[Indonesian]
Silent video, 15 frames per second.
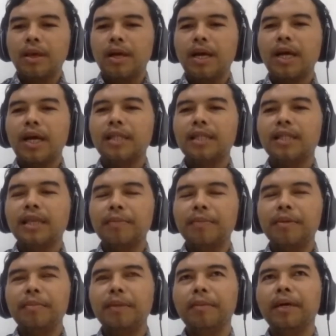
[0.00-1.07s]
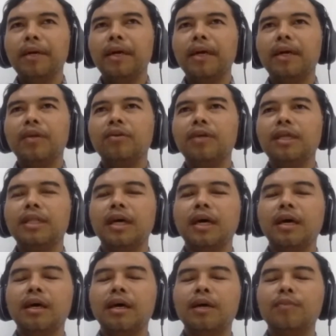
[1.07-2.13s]
akan tetapi memang kalau
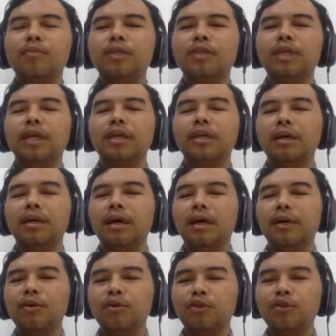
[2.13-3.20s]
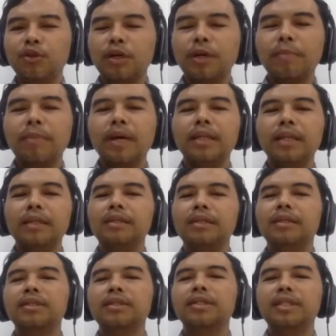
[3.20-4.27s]
kita kemudian rujuk
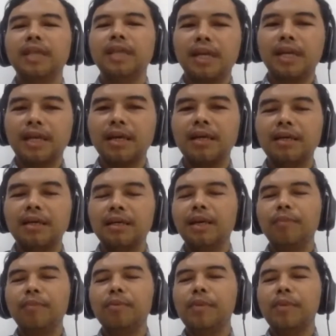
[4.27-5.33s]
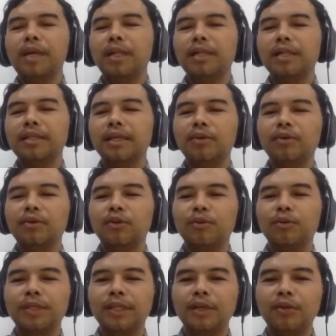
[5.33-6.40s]
kembali ke sejarah ya pemberantasan
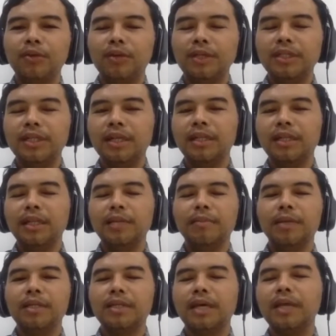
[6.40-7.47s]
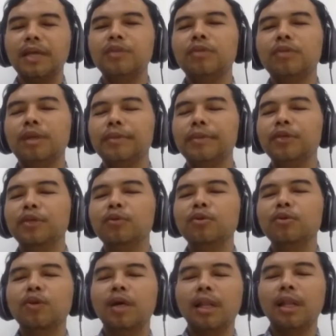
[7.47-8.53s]
korupsi di Indonesia tadi Mas Ais sudah
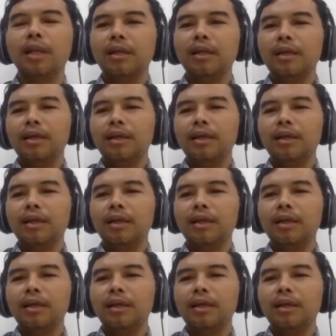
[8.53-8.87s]
menyinggung soal